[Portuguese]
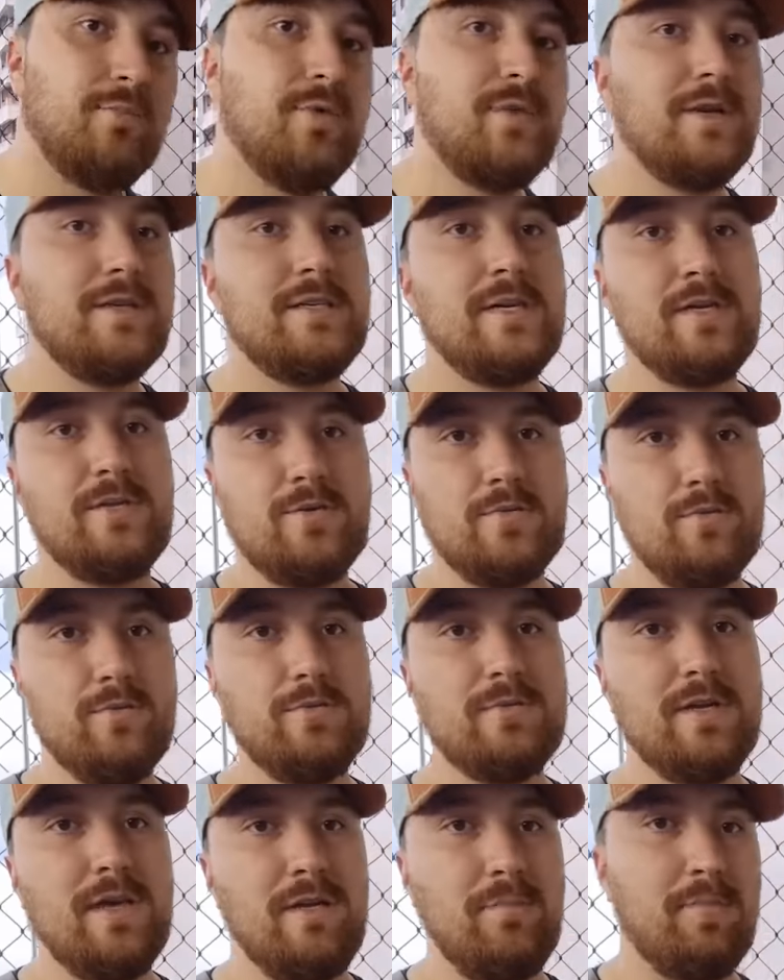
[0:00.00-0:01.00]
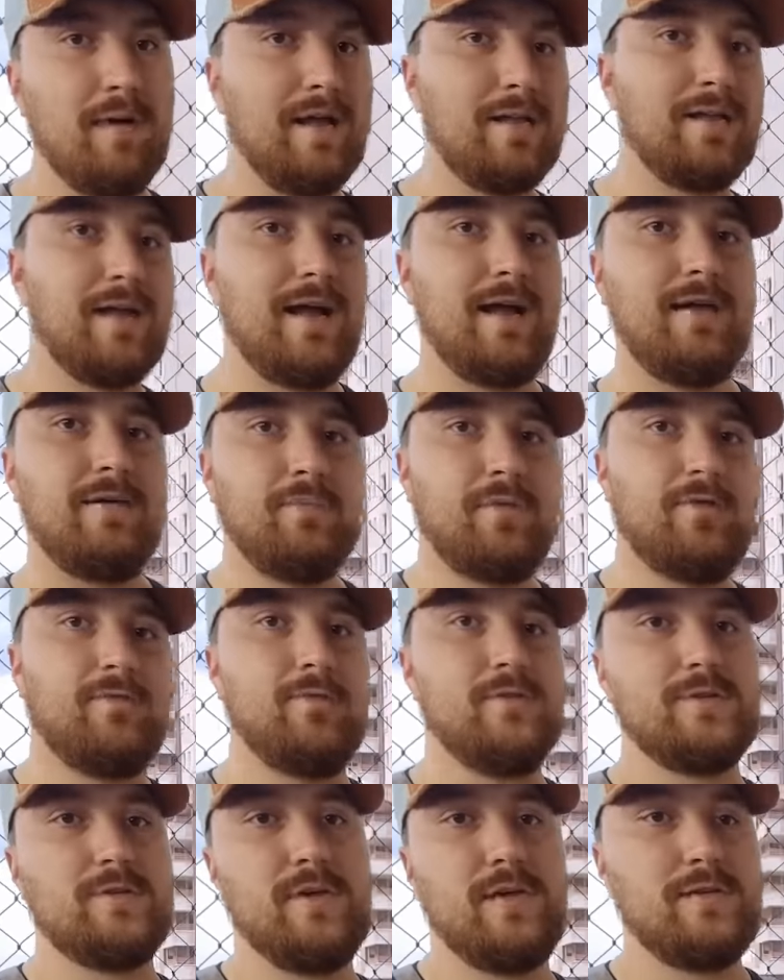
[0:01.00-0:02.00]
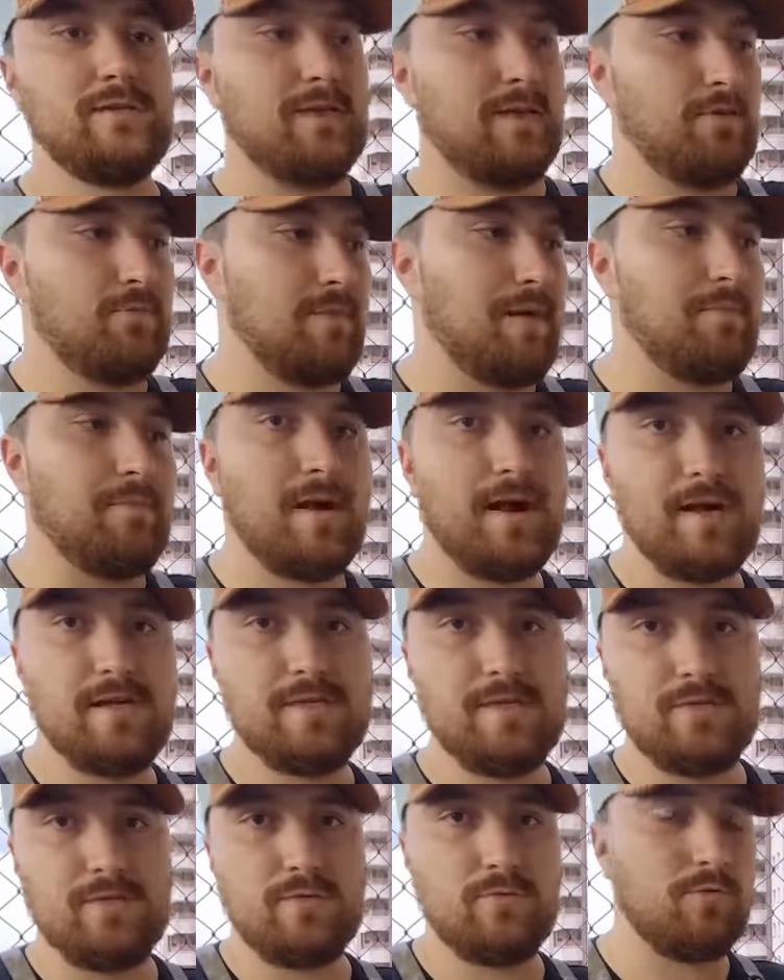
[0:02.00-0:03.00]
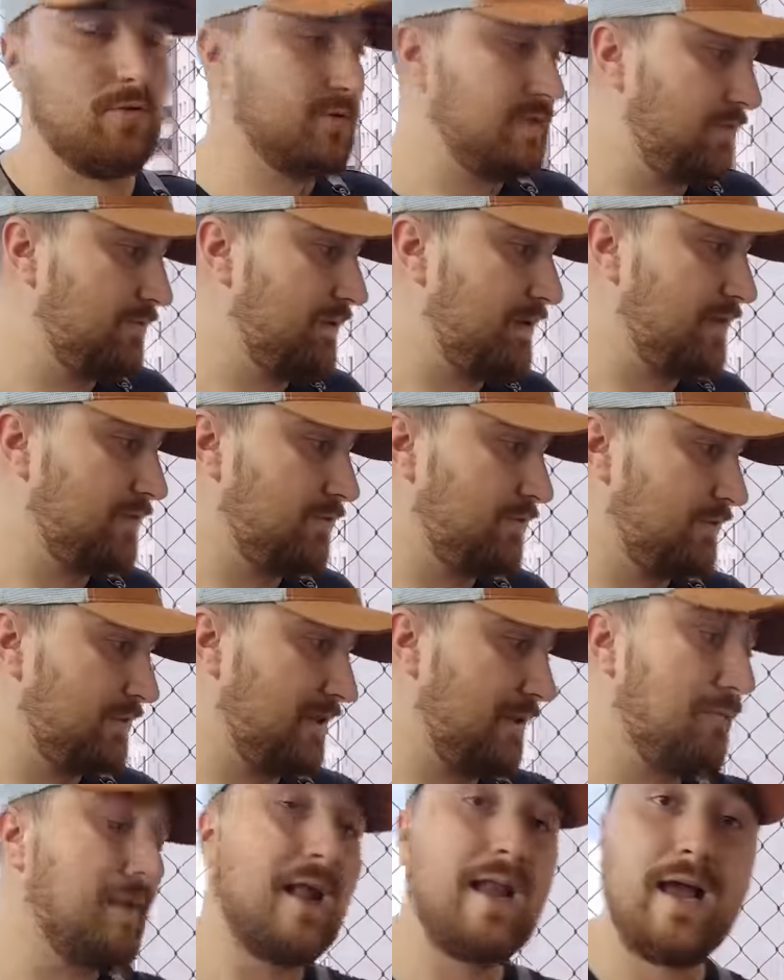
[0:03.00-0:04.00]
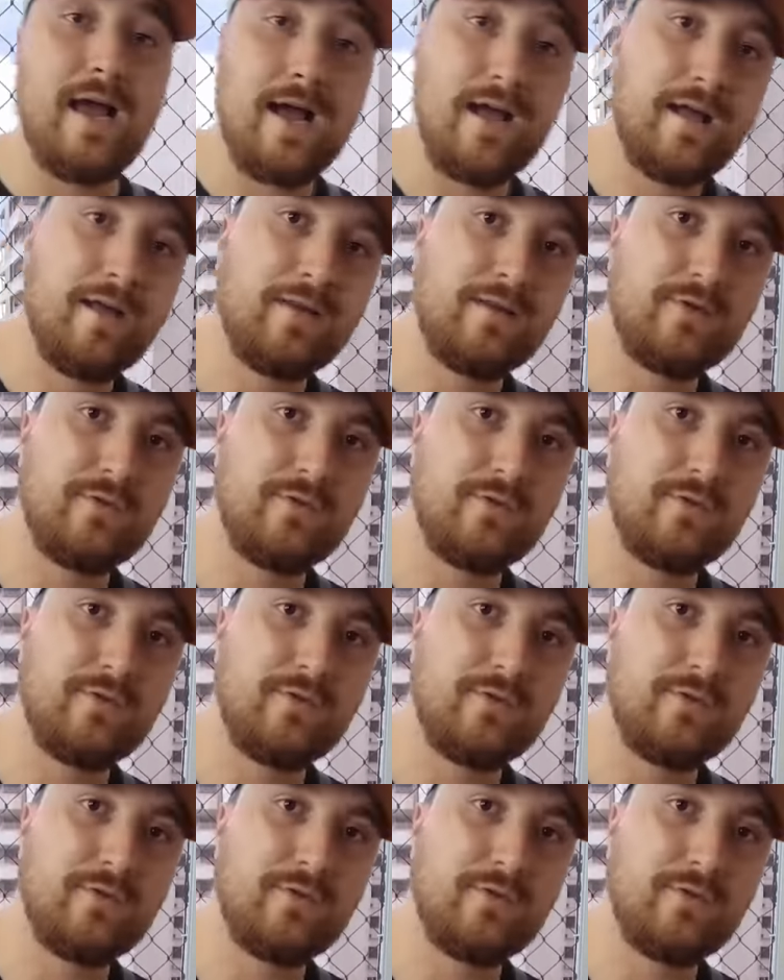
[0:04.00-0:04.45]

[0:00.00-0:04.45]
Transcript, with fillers: muita gente usa aí para dar para vocês aí uma margem de qual temperatura trabalhar